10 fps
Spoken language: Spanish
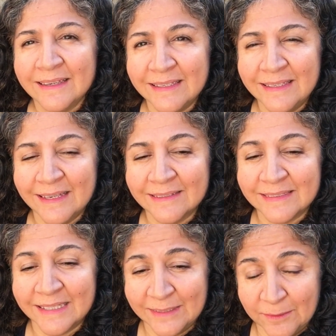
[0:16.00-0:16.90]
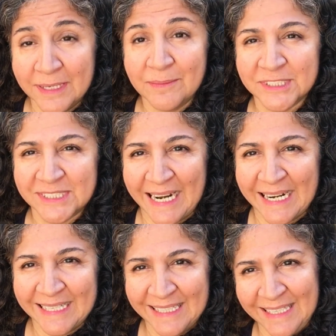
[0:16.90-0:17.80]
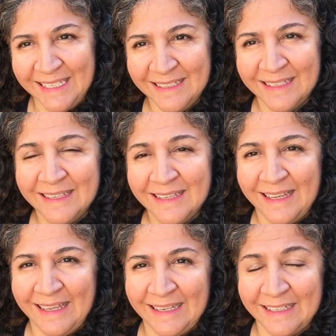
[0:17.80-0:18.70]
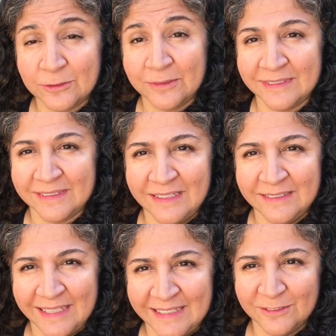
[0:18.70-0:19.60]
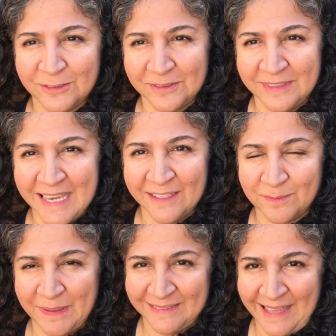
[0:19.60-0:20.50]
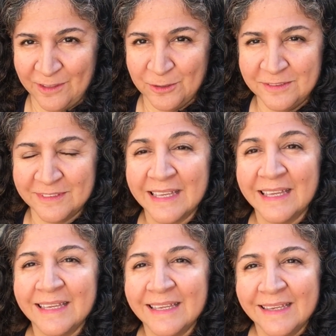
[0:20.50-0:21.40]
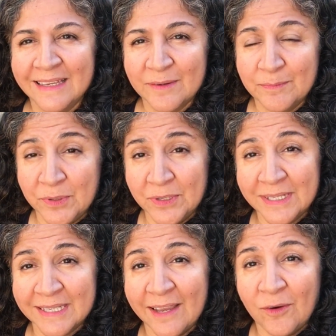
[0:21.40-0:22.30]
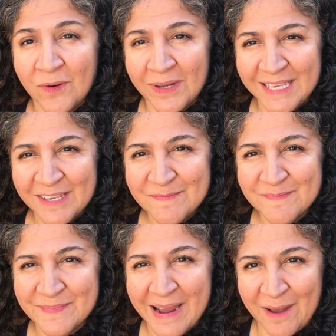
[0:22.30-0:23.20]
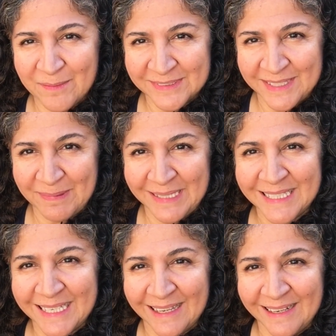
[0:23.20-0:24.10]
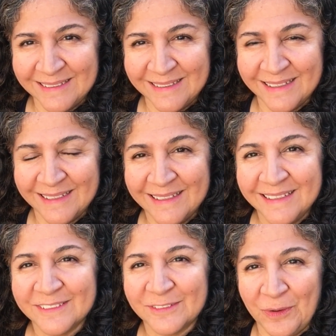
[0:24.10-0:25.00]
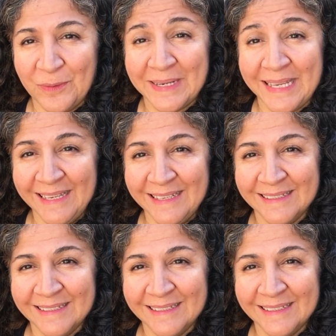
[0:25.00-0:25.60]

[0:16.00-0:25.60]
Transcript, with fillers: Y este, te voy a mostrar aquí eh, las cosas que hice en estos días pasados, porque hoy vamos a platicar sobre